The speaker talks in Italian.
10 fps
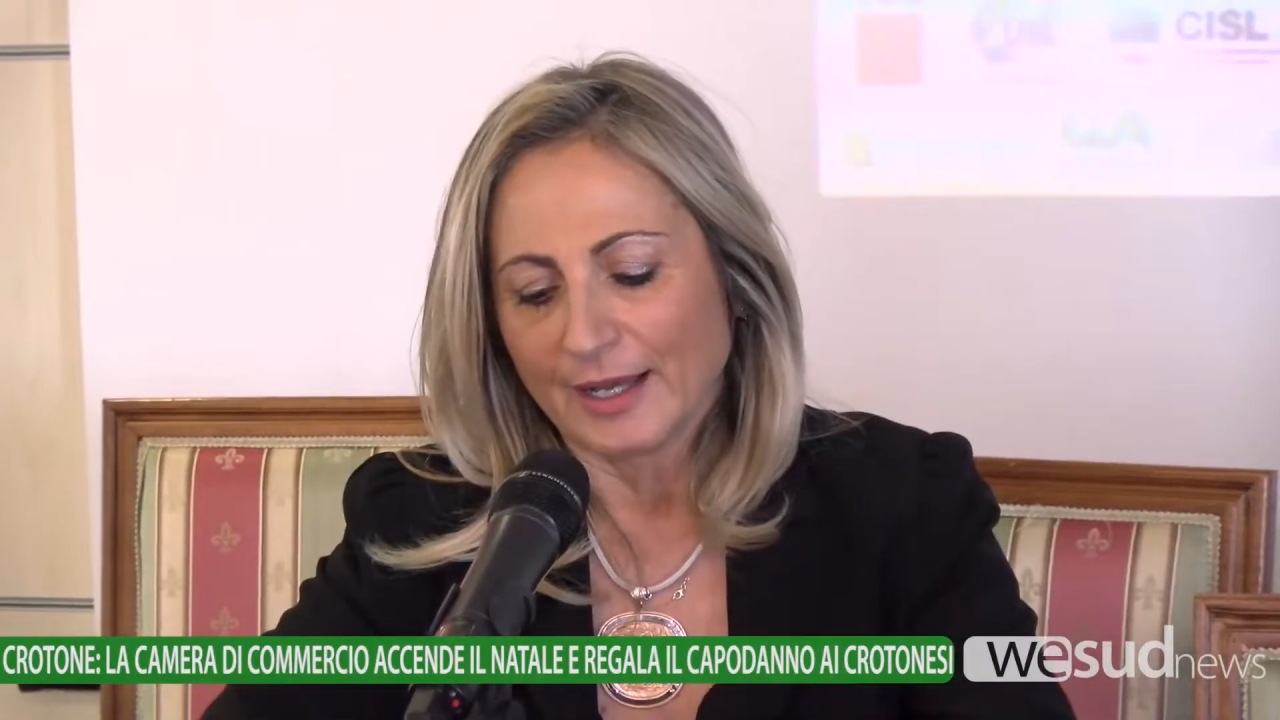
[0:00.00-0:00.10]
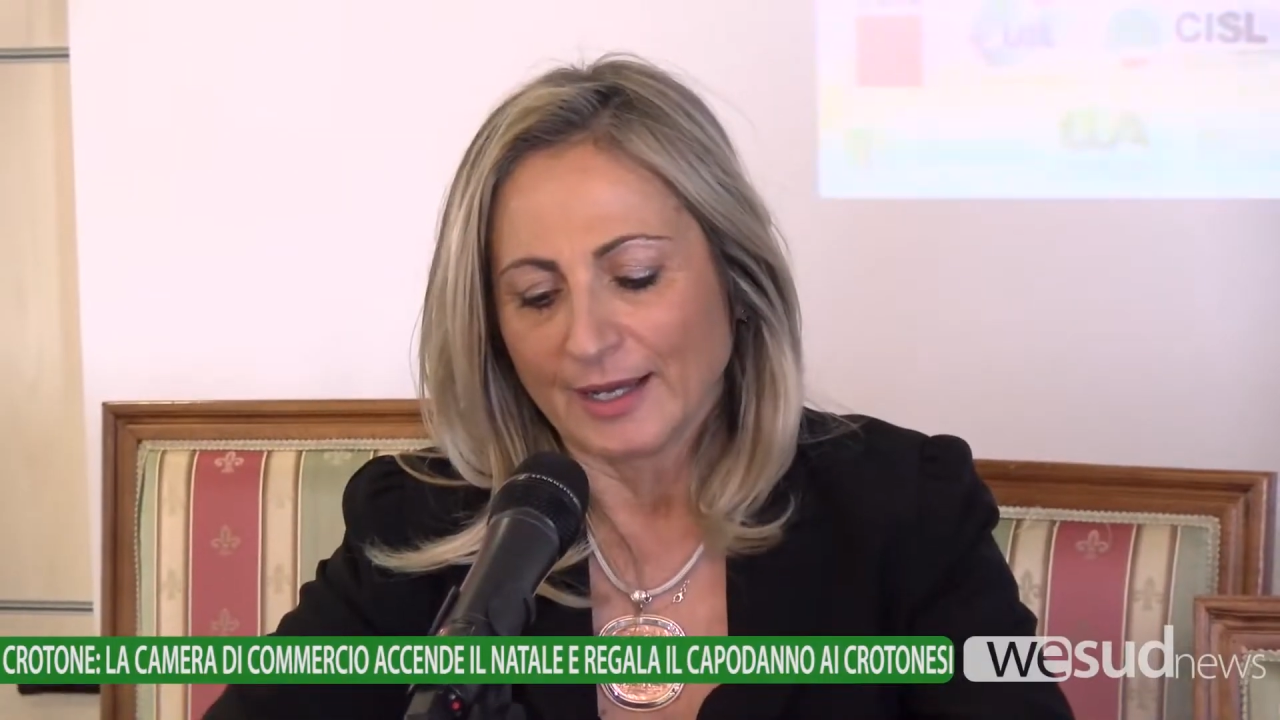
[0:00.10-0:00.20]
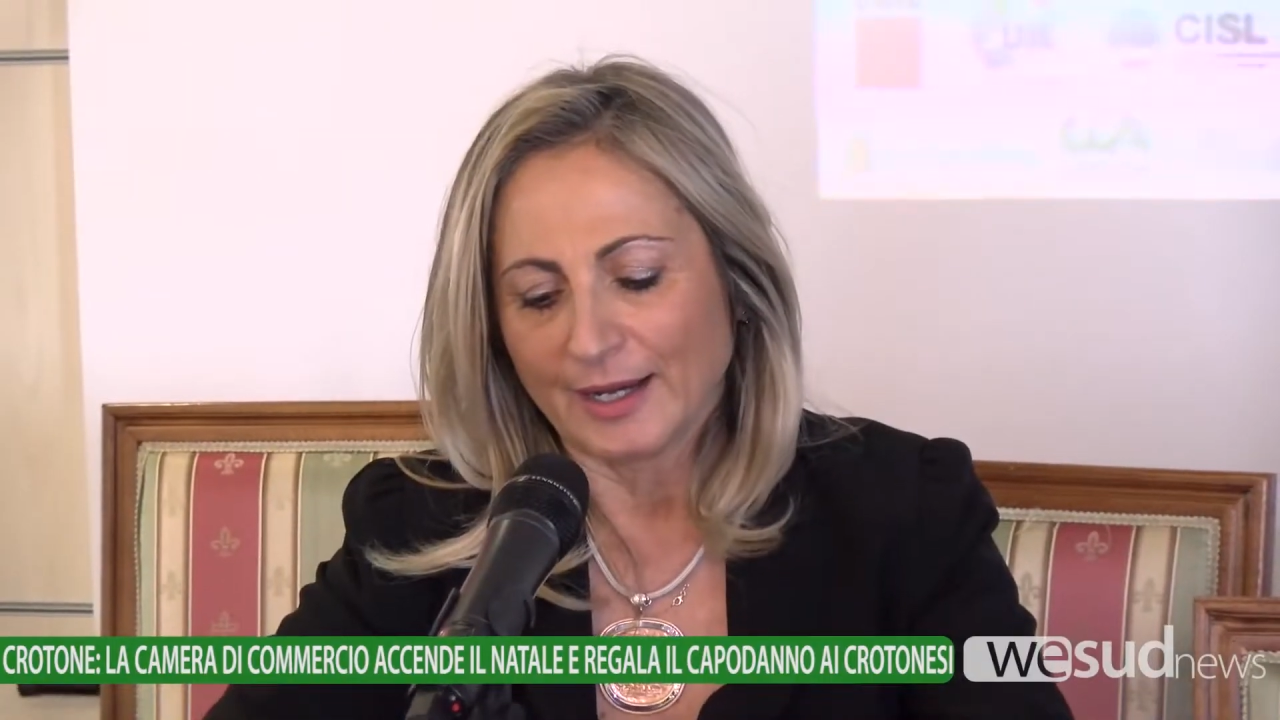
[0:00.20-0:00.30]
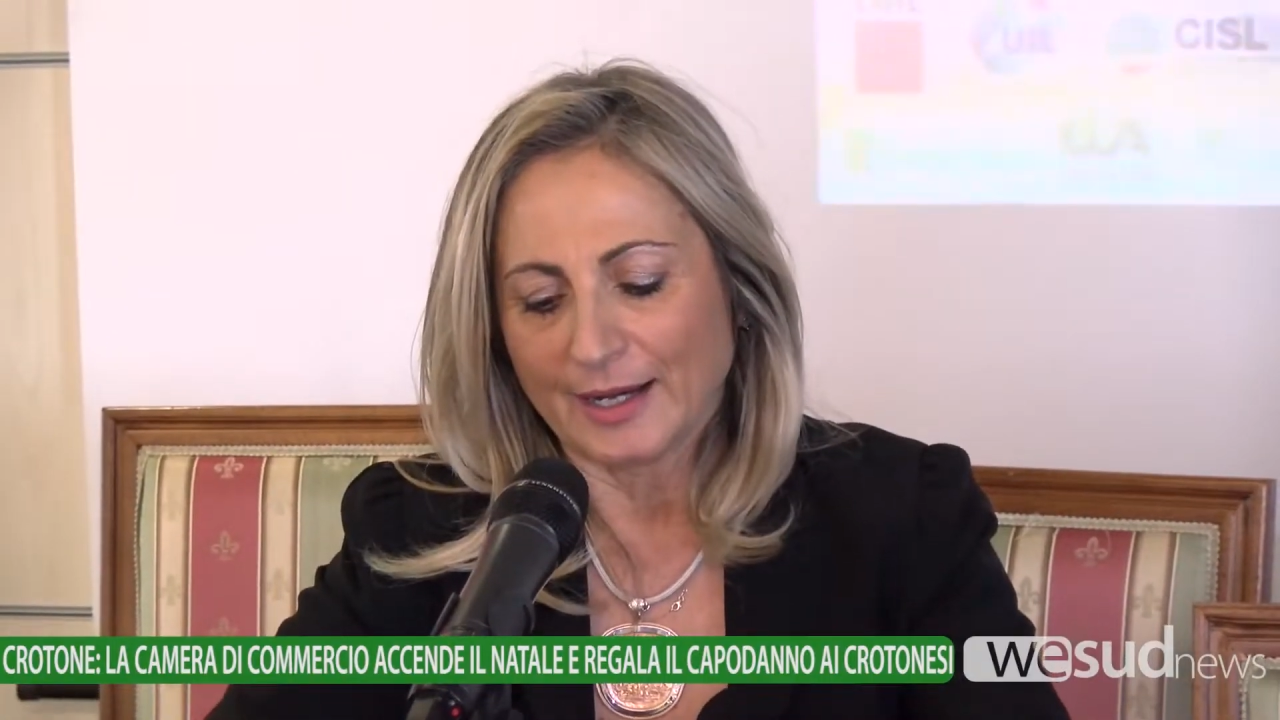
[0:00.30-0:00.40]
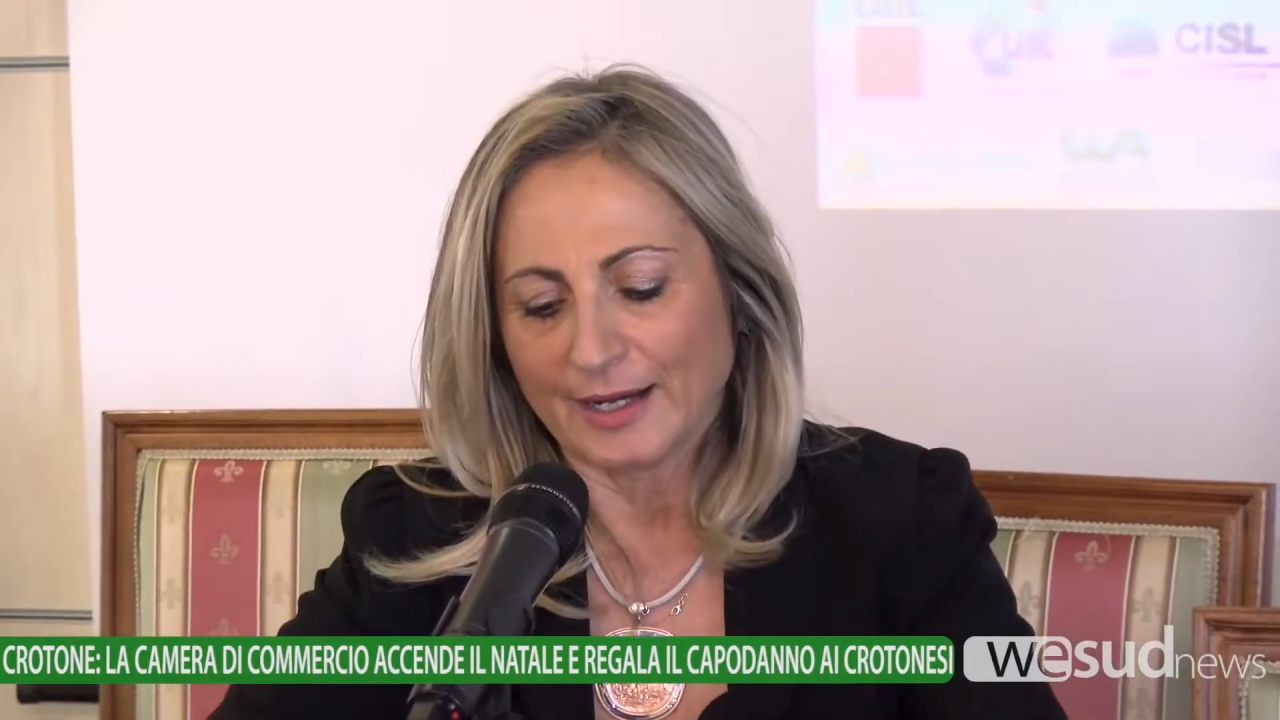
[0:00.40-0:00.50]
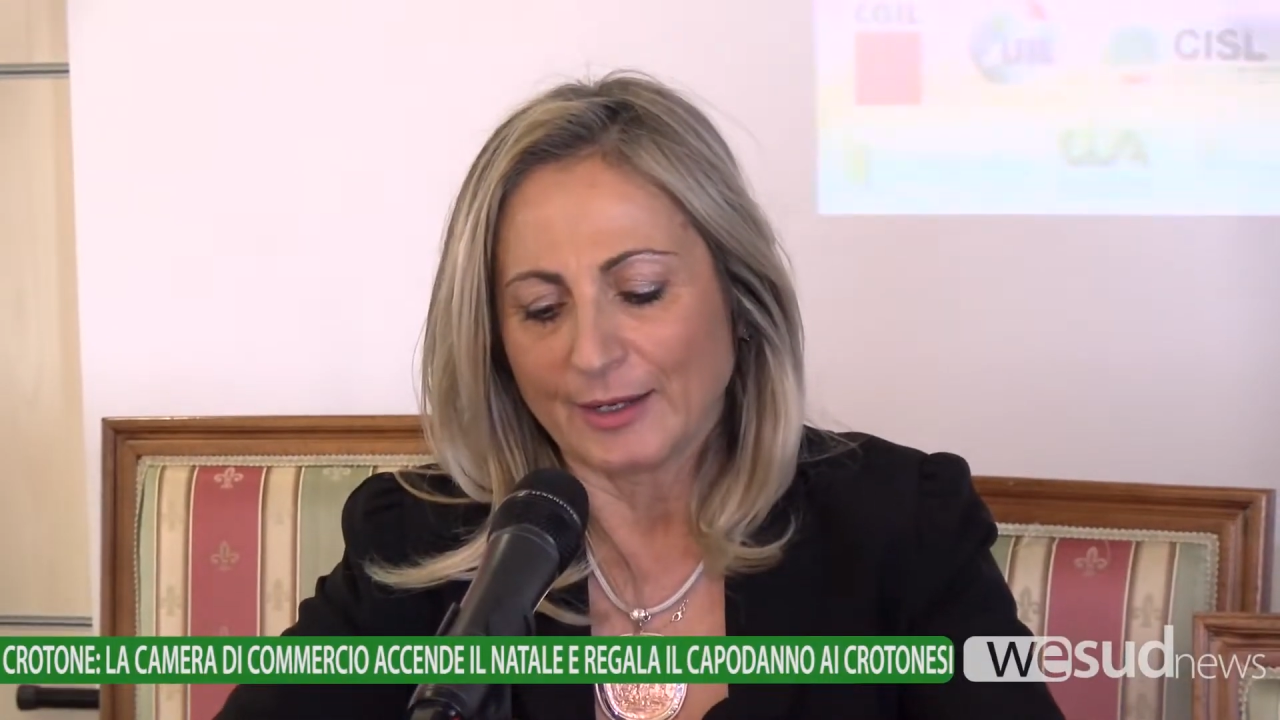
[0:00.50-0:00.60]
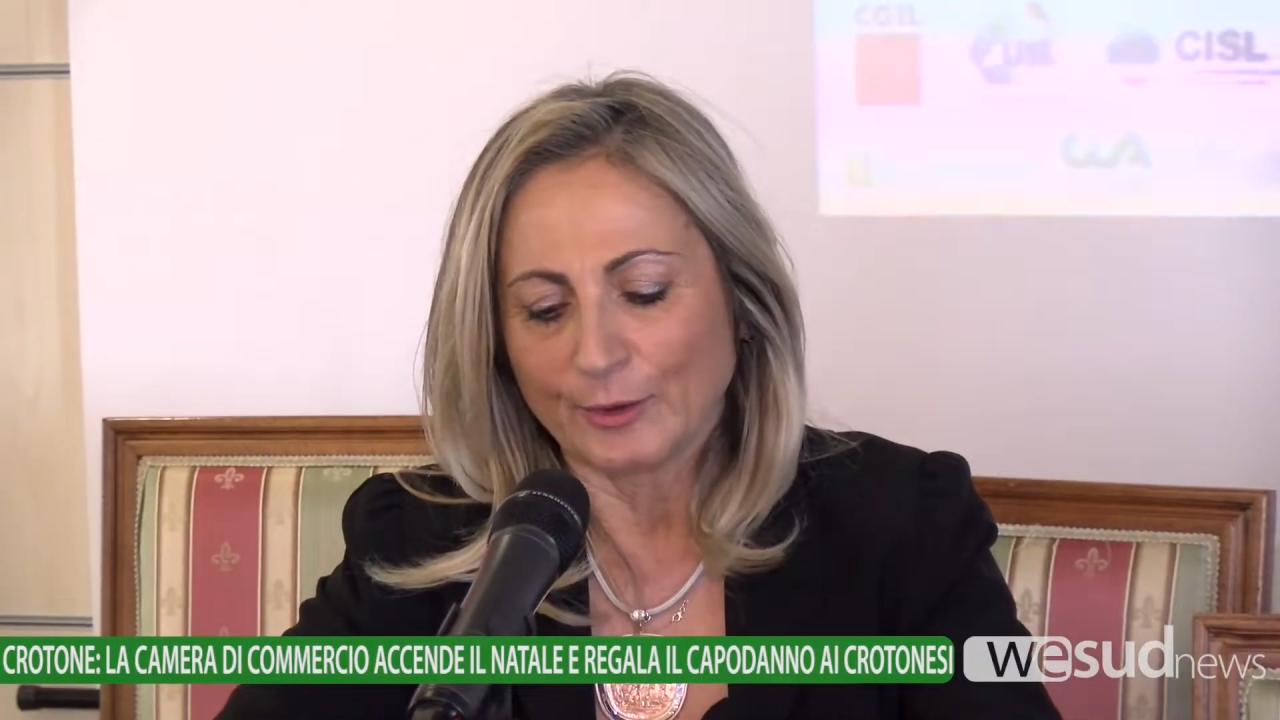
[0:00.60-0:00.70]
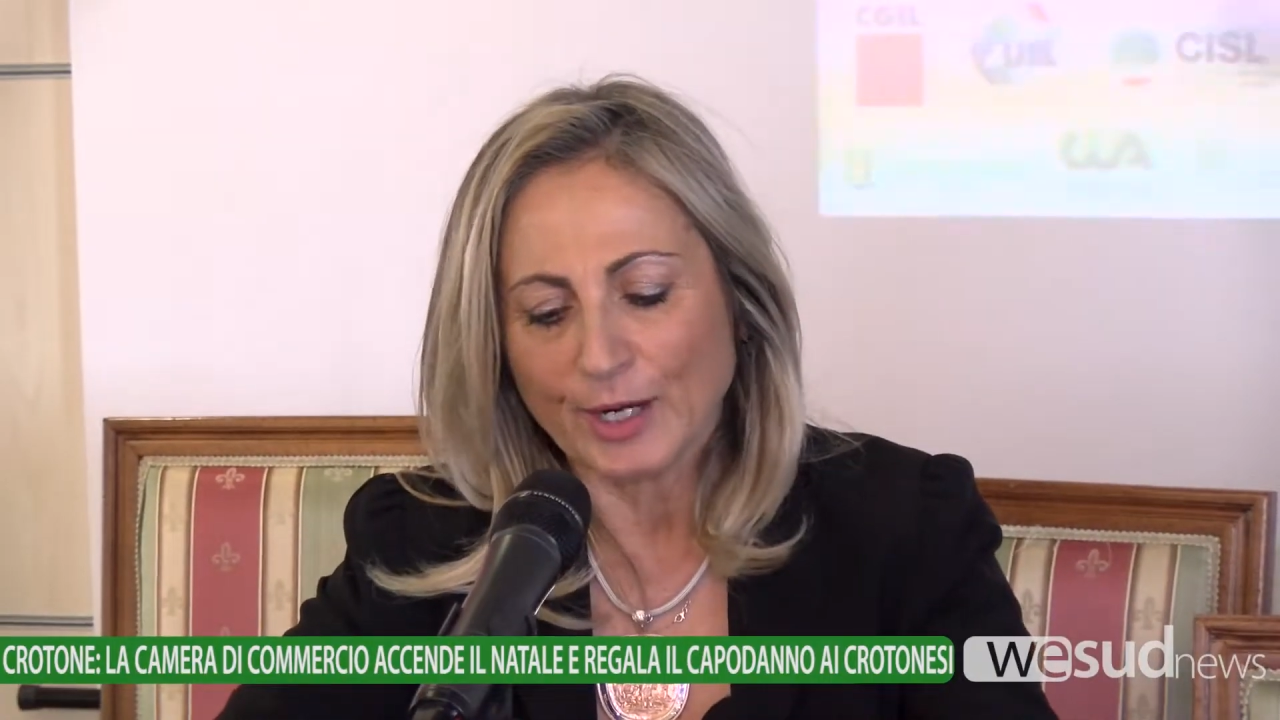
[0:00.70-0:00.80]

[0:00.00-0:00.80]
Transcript: di queste